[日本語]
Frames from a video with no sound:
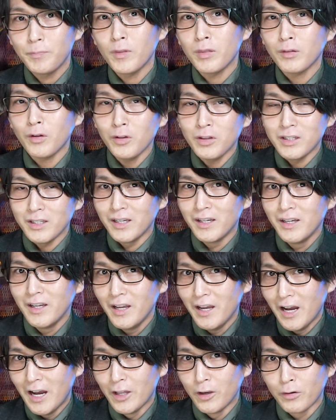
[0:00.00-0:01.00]
少し
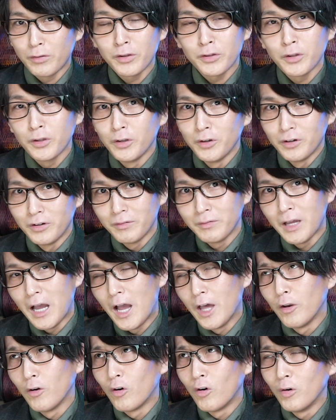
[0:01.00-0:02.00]
外の
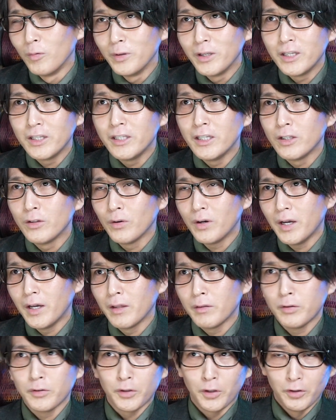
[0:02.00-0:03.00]
コミュニティとか
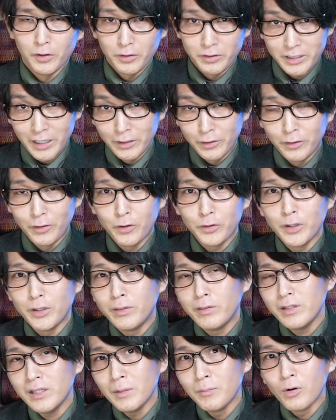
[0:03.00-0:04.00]
外のジャンルのことにつ
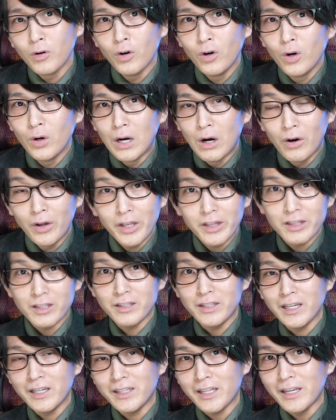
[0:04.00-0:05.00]
いても今後はお話しし
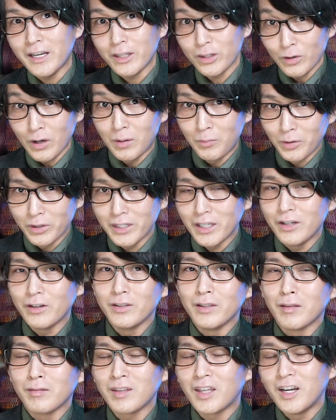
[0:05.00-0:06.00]
ていきたいなとは思っているん
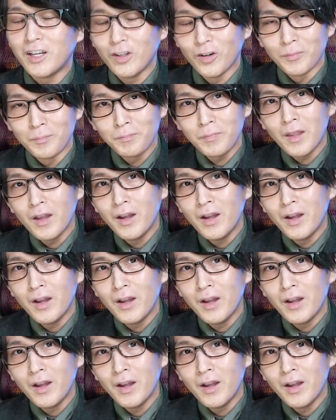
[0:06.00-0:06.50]
ですけれど、